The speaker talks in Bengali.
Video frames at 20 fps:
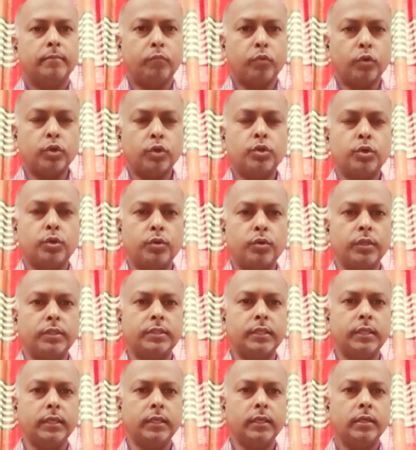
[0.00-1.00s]
বৈঠক
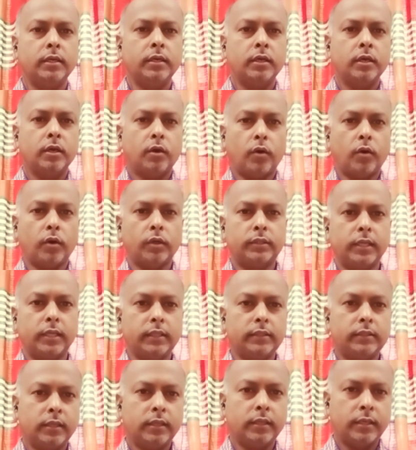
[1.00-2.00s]
হয়েছে অর্থাৎ
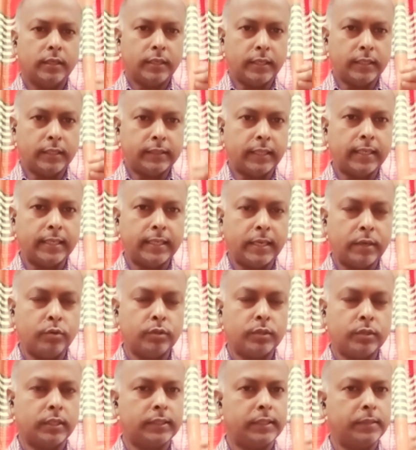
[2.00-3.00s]

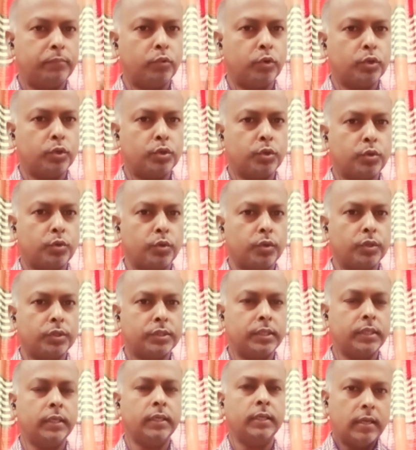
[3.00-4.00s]
নেতানিয়াহুর সাথে বৈঠক
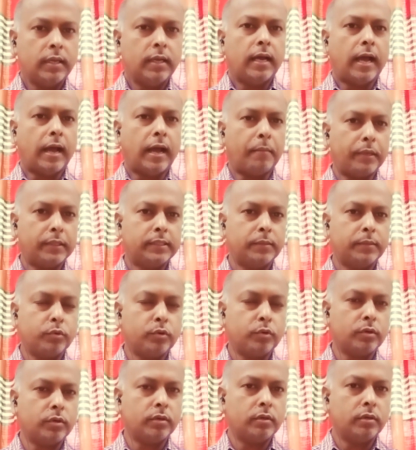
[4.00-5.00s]
করেছে হামাস এবং